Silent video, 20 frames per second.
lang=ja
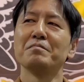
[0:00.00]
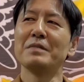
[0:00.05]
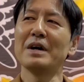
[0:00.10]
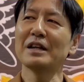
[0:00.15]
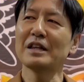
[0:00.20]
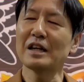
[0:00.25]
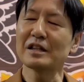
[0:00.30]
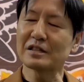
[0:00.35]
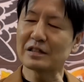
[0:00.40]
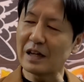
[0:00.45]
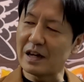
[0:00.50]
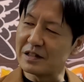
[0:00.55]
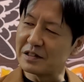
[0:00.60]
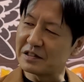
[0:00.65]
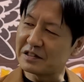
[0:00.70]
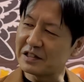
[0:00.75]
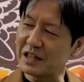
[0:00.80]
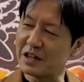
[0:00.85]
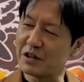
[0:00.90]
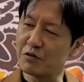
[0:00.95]
まだ
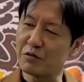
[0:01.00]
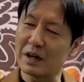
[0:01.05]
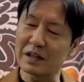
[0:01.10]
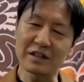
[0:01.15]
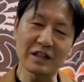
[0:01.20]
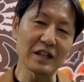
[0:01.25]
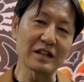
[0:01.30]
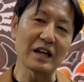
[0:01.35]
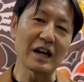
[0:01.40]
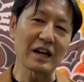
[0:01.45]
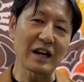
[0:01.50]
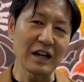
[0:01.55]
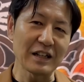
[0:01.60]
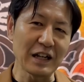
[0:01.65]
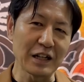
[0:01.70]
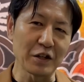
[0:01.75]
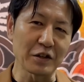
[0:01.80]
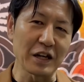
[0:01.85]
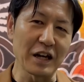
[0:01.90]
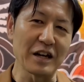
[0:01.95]
3戦終わっただけ
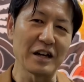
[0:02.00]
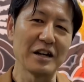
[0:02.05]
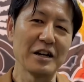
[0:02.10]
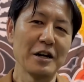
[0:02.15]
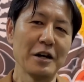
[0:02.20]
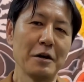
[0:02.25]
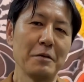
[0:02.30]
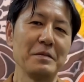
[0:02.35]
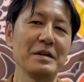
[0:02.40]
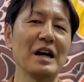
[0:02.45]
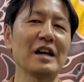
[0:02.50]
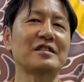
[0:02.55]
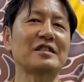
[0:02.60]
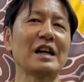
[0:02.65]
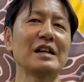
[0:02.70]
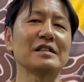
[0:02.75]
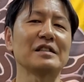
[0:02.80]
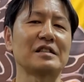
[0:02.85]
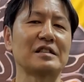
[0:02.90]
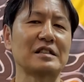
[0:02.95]
なので、皆
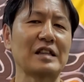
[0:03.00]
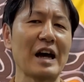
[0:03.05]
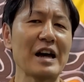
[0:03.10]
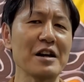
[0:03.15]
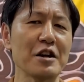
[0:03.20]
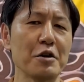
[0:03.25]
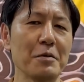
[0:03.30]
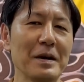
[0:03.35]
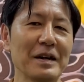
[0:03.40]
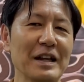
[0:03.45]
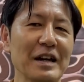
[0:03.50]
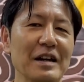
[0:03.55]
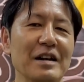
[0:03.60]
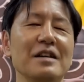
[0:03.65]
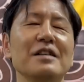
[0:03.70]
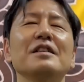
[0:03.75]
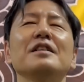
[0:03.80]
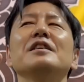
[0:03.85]
さん最後まで